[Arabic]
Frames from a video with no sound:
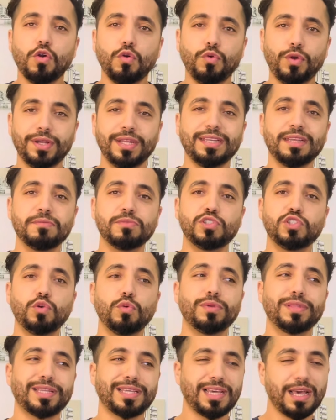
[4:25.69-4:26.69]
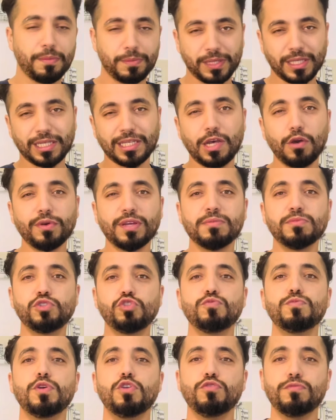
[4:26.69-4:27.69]
وحنا كنمشيو دقه بدقه
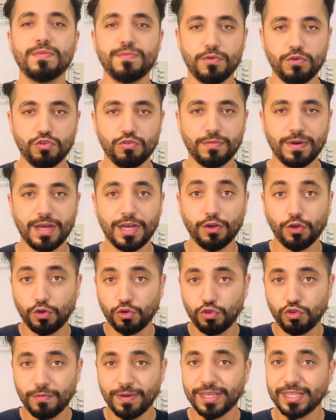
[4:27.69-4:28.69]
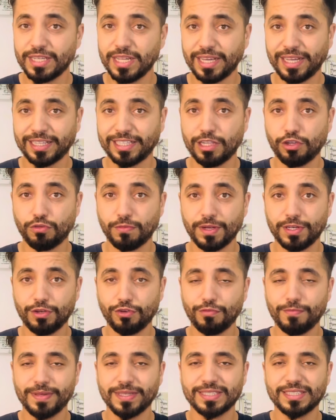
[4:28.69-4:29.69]
وكنمشيو معلومه بمعلومه الوغ اليوم كنأكد لكم
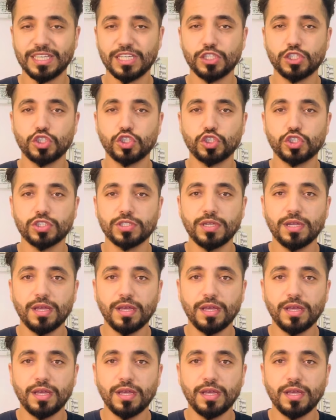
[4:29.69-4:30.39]
انه ما كاينش